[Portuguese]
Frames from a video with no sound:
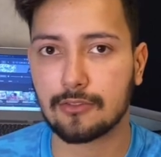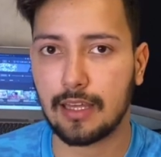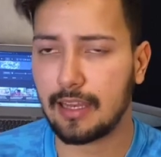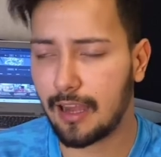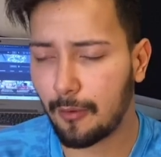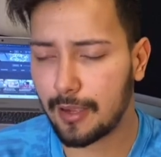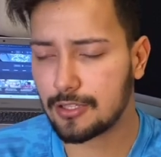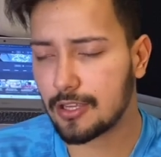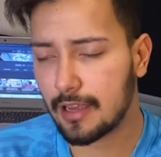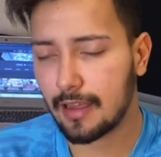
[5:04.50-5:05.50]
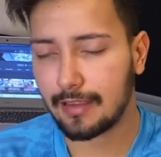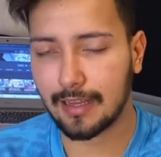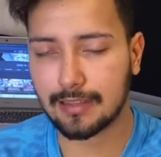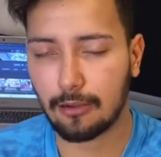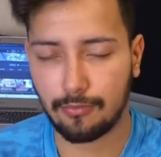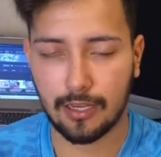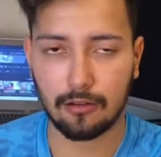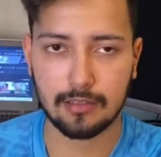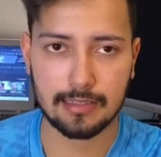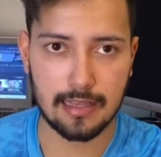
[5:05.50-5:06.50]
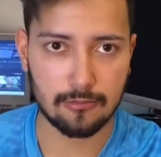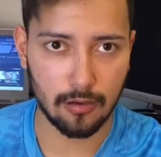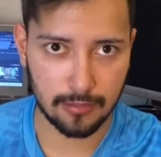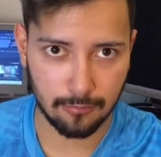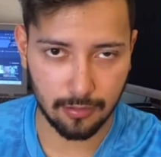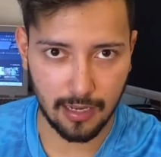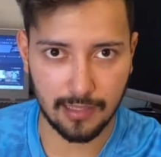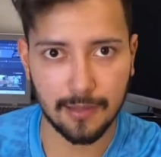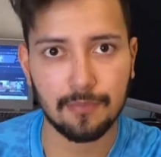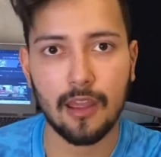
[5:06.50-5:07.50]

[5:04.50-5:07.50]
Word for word: dele realmente ia até o final dessa atual temporada.